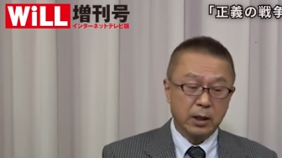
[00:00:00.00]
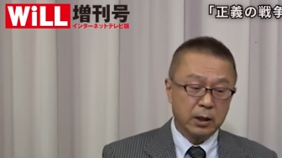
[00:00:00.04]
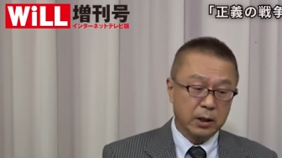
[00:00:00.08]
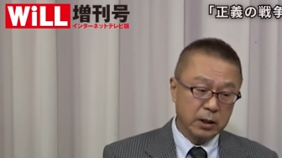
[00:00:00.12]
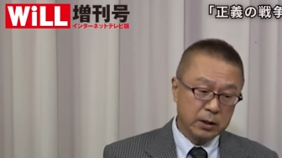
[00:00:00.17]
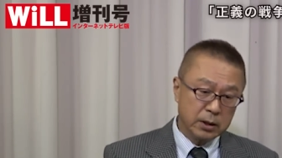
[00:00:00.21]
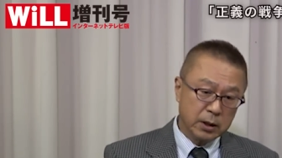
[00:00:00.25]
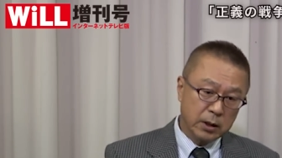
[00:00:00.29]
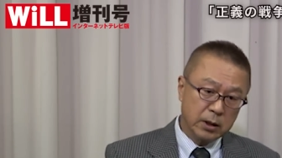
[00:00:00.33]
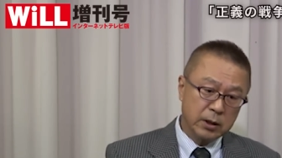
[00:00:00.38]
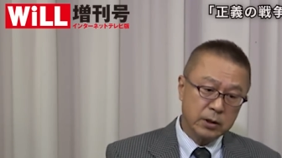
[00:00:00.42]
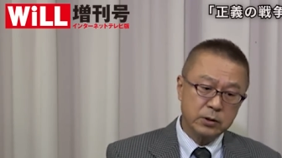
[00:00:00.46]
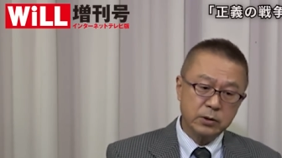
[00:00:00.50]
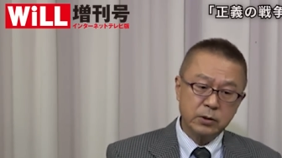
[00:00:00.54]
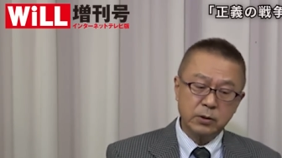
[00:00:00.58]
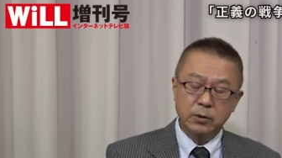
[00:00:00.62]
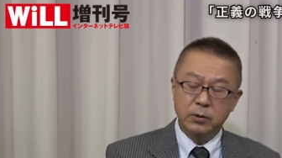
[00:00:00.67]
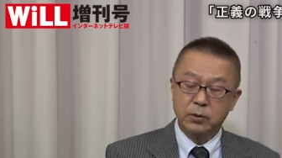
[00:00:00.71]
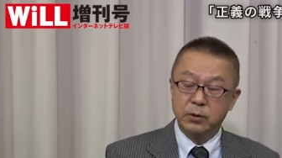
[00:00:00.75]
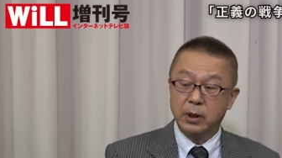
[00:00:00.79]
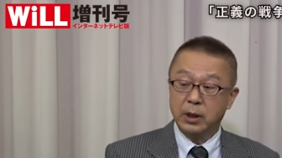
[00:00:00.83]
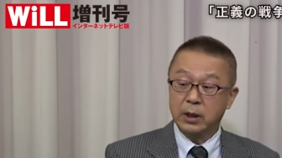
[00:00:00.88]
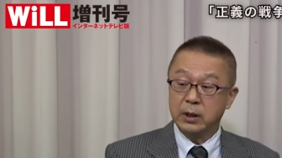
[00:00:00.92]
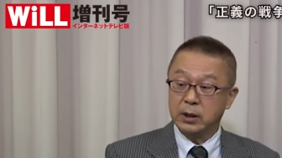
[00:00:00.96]
必ず
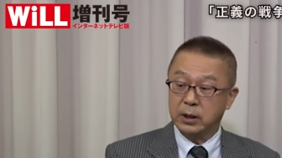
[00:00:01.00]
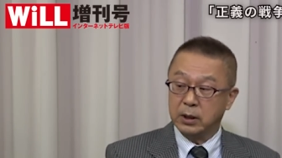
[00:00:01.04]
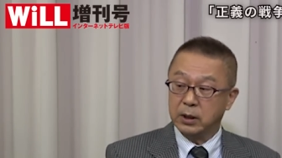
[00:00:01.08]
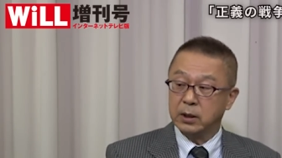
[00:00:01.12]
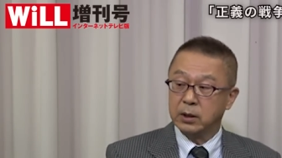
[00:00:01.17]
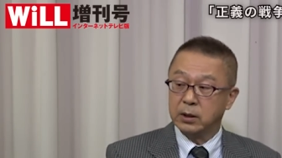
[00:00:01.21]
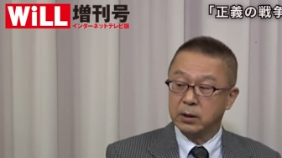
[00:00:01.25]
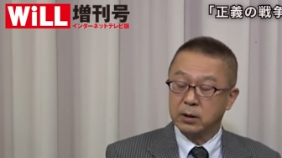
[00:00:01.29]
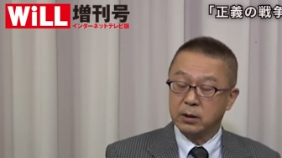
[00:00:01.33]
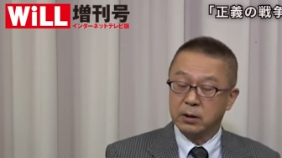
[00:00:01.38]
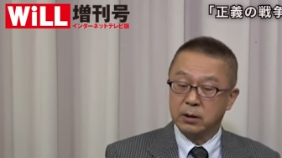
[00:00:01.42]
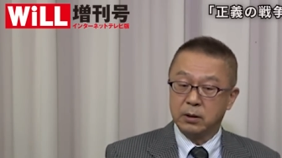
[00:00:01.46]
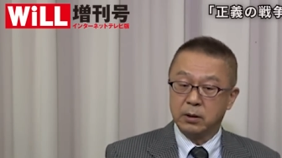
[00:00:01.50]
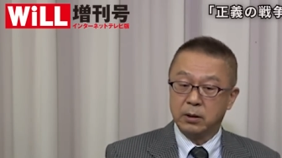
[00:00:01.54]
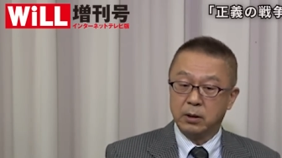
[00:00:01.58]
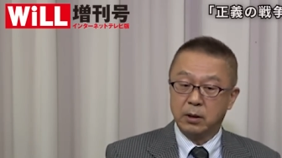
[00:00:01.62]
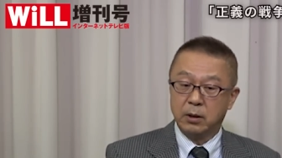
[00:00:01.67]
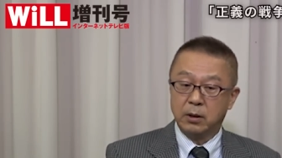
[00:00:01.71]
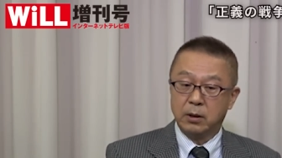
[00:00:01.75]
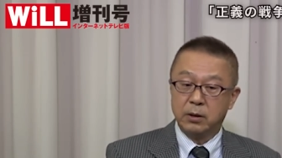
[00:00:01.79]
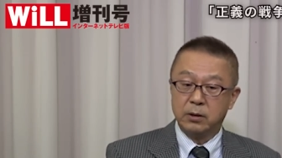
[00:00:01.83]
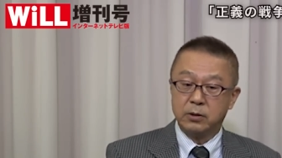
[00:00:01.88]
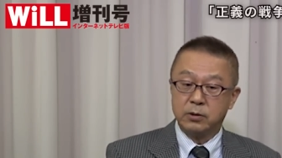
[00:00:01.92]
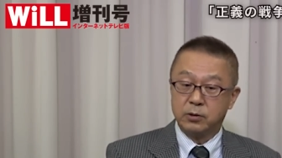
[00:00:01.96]
裏に
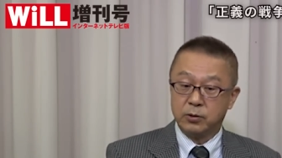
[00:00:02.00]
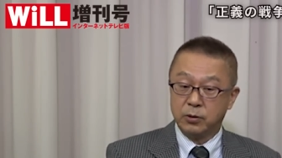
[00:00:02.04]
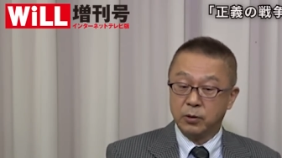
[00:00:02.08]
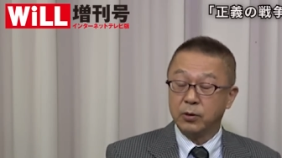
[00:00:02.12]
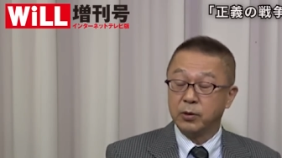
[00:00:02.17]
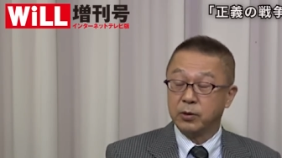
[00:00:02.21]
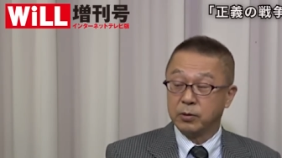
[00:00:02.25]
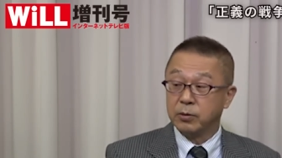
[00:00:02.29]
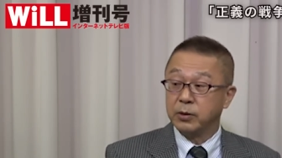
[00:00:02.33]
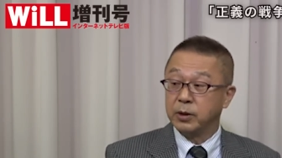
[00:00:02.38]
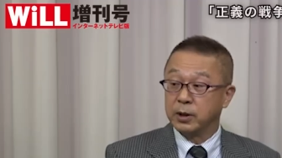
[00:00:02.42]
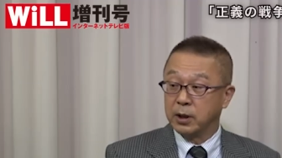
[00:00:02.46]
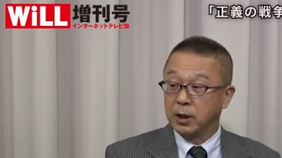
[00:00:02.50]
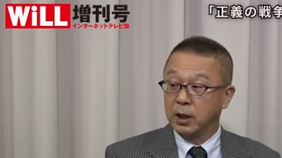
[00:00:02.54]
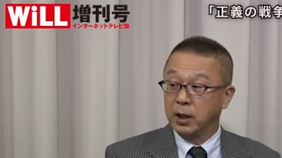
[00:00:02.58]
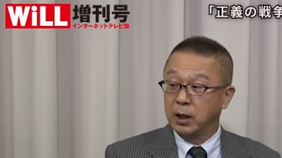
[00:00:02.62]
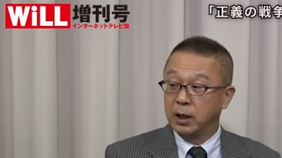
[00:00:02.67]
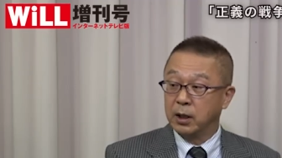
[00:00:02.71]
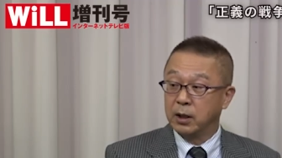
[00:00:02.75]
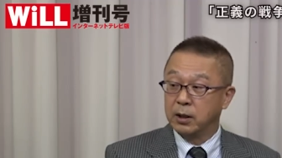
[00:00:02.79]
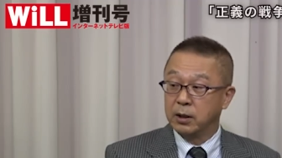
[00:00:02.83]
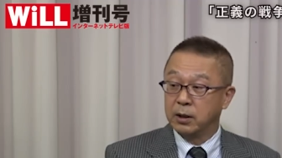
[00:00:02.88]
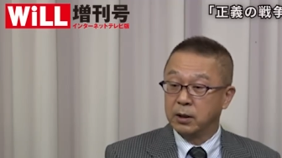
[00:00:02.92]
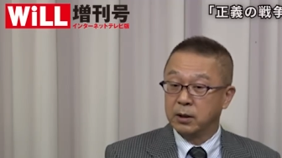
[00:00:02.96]
強い国が